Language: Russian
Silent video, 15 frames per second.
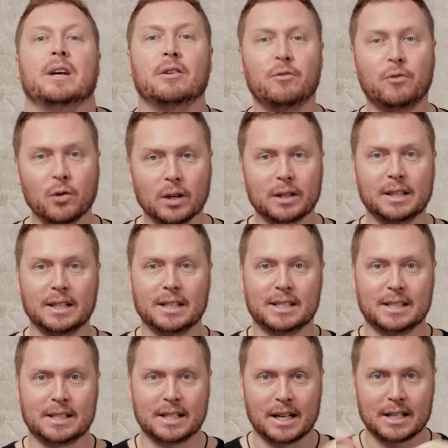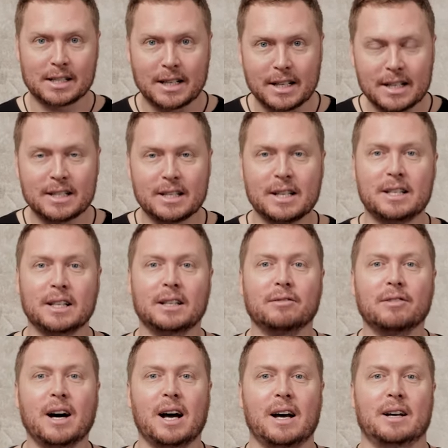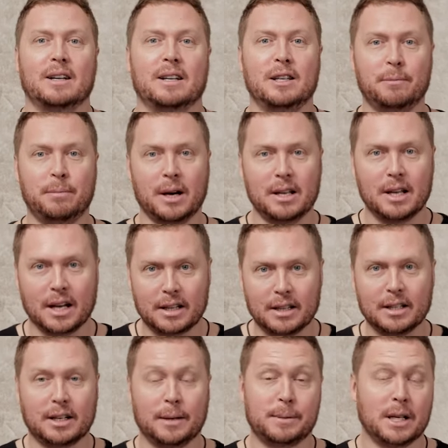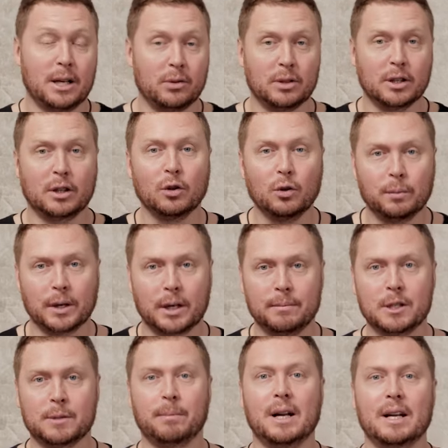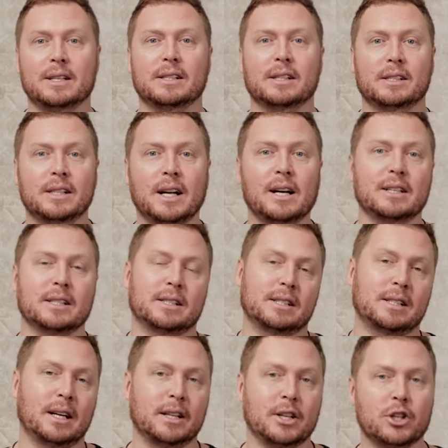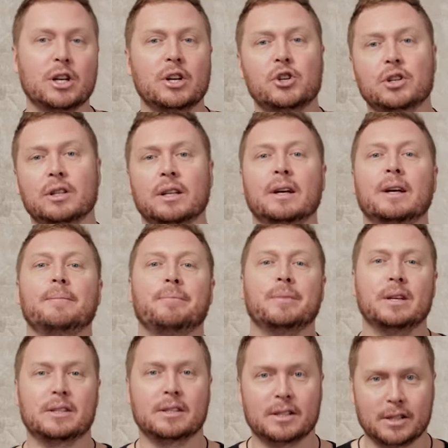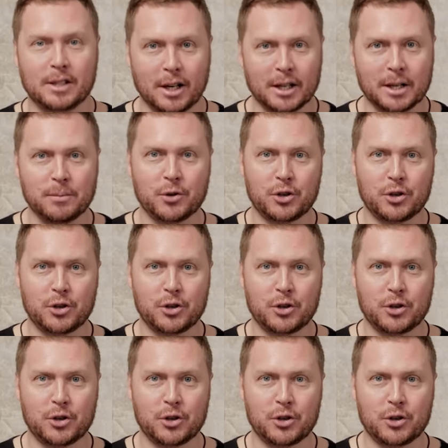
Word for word: Вот и срослись эти два непонятных, абсолютно глупых, и бесполезных страха со стороны женщин и со стороны